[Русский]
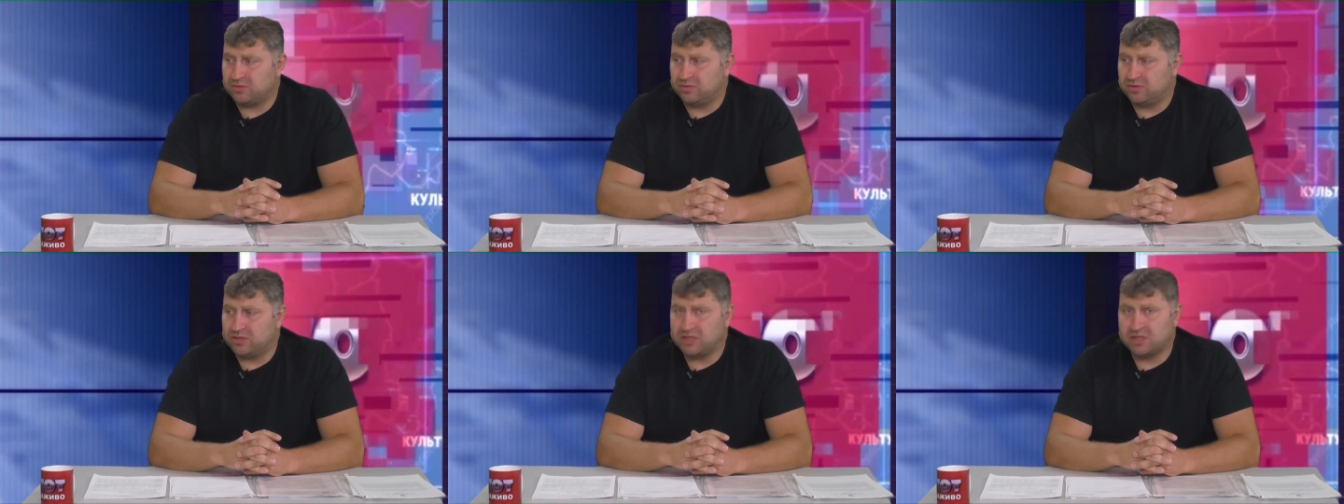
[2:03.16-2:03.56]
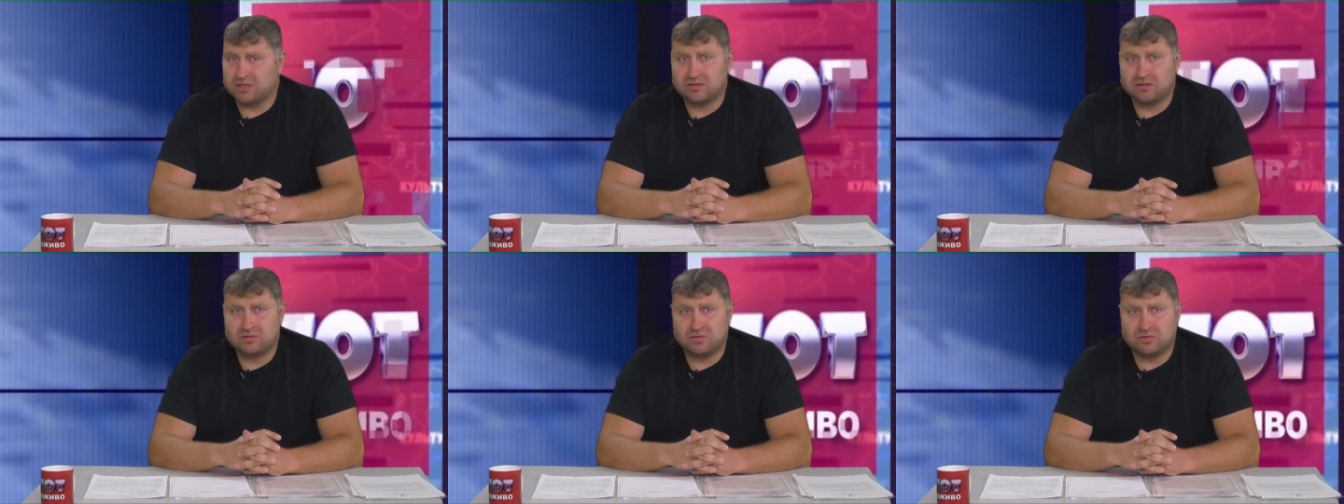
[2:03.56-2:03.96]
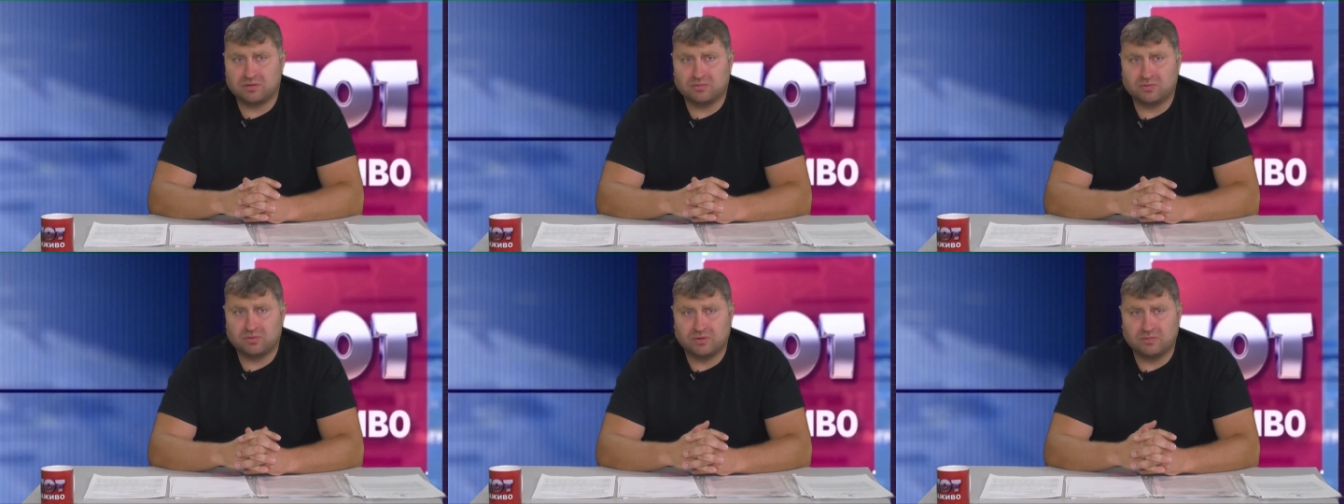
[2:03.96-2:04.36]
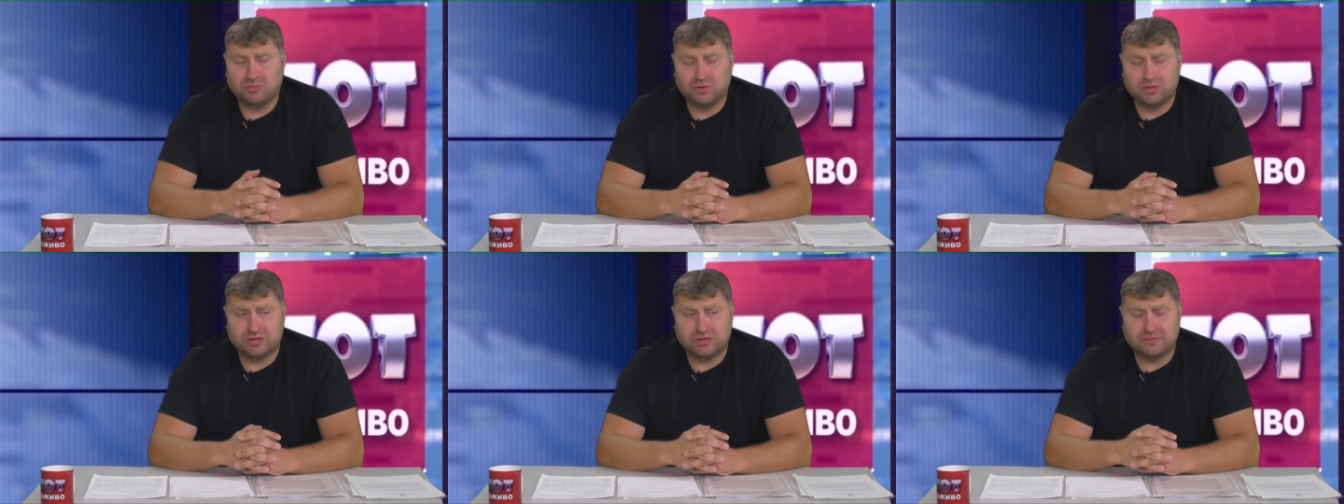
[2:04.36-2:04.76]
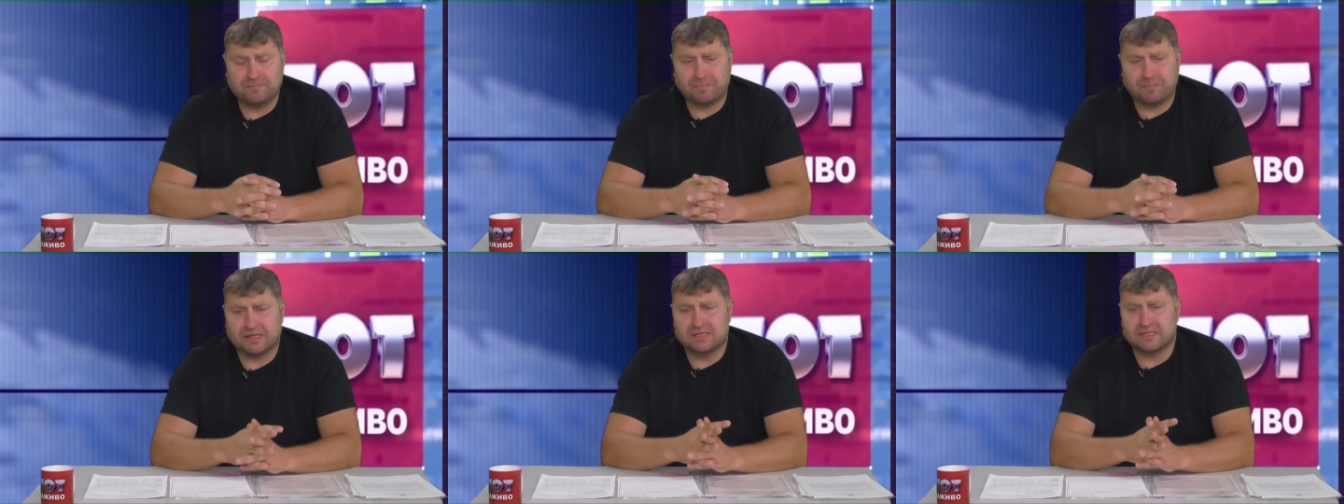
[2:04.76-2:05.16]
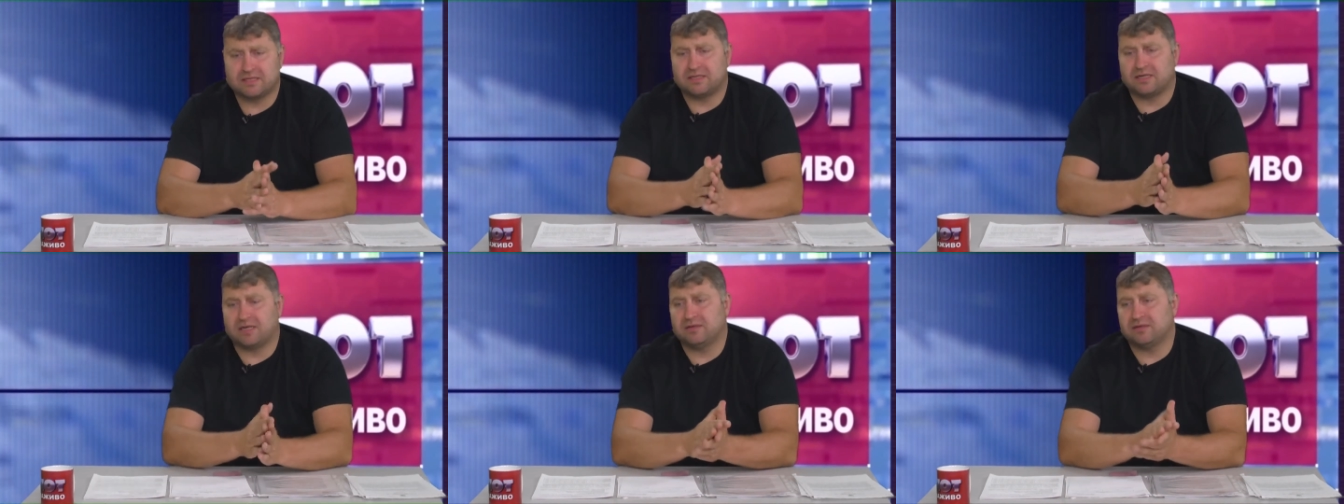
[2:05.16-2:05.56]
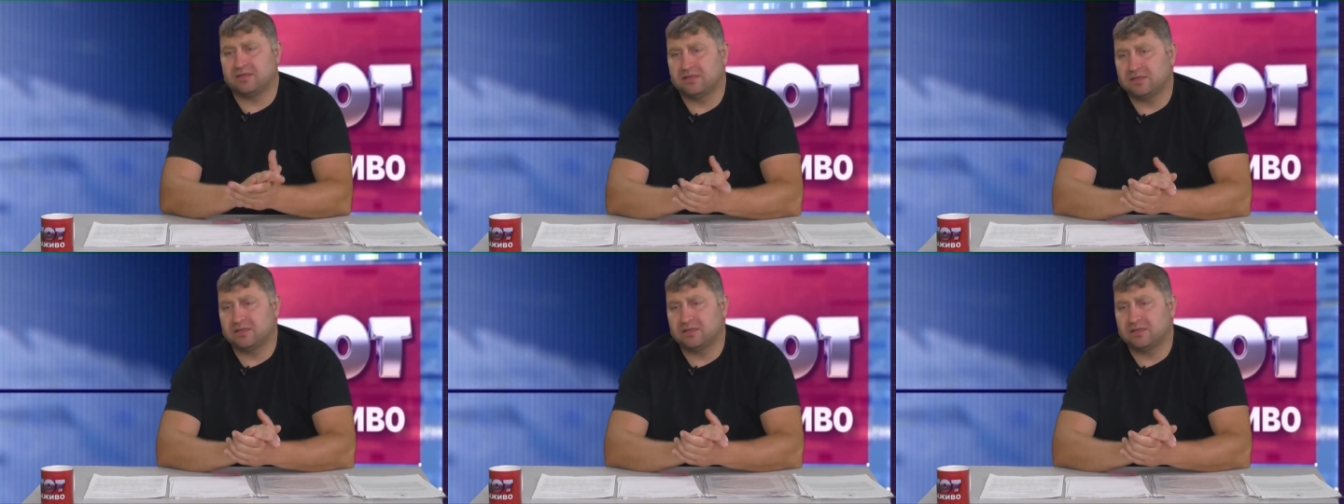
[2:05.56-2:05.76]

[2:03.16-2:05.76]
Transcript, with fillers: что Лещанск несет намного больше затрат,